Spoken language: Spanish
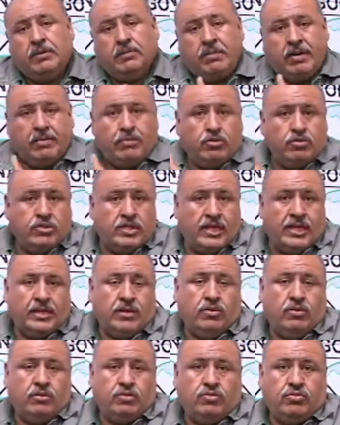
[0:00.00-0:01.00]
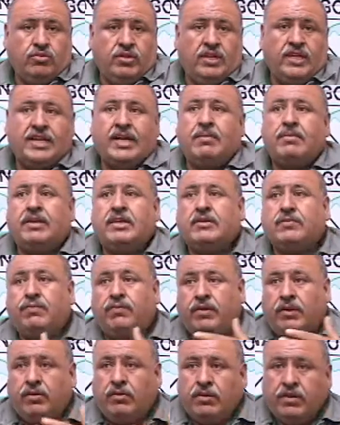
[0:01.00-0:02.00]
Vamos a construir cámaras
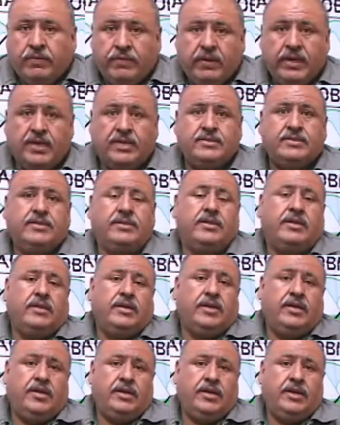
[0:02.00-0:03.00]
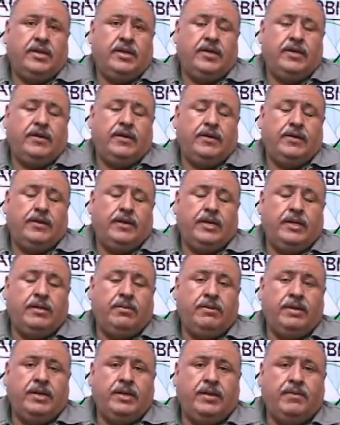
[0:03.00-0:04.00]
frigoríficas eh, a
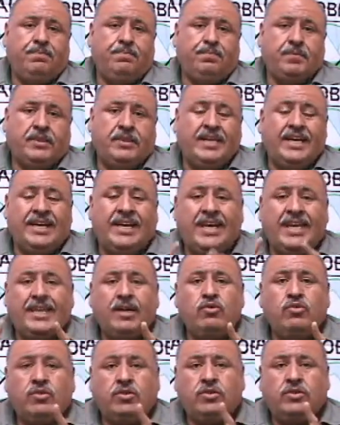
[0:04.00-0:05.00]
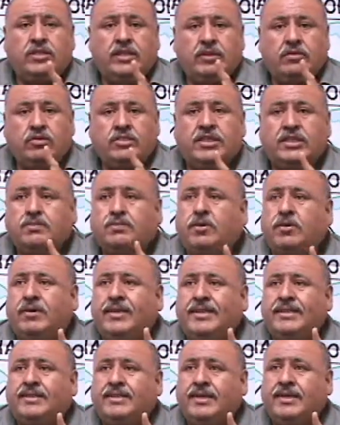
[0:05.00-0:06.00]
nivel de cada una de nuestras
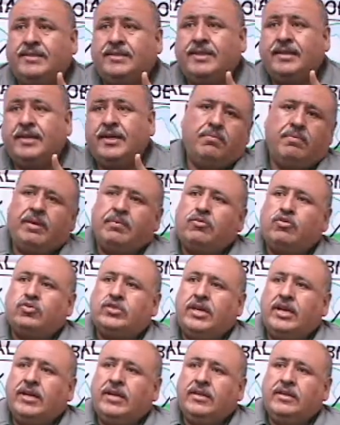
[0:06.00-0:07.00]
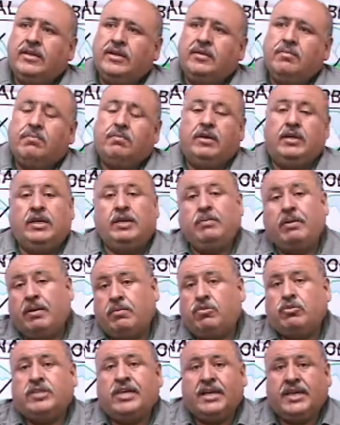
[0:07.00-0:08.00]
provincias. Vamos a ir y
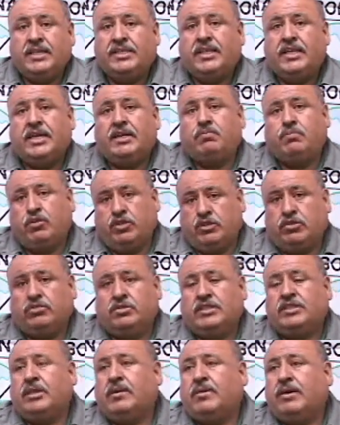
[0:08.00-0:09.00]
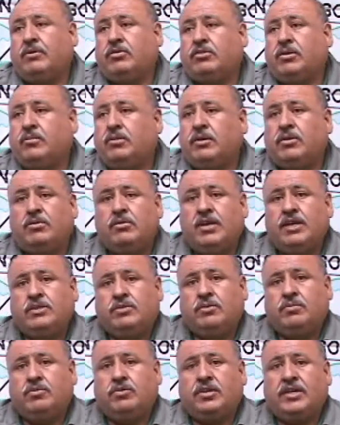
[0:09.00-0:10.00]
vamos a generar puestos de trabajo también con
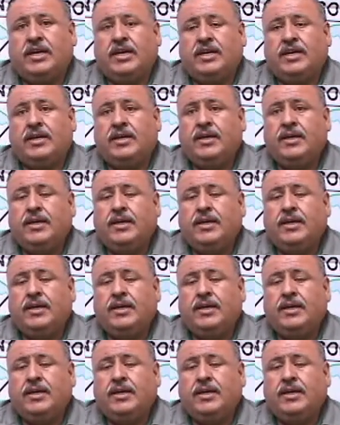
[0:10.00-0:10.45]
esto, porque hay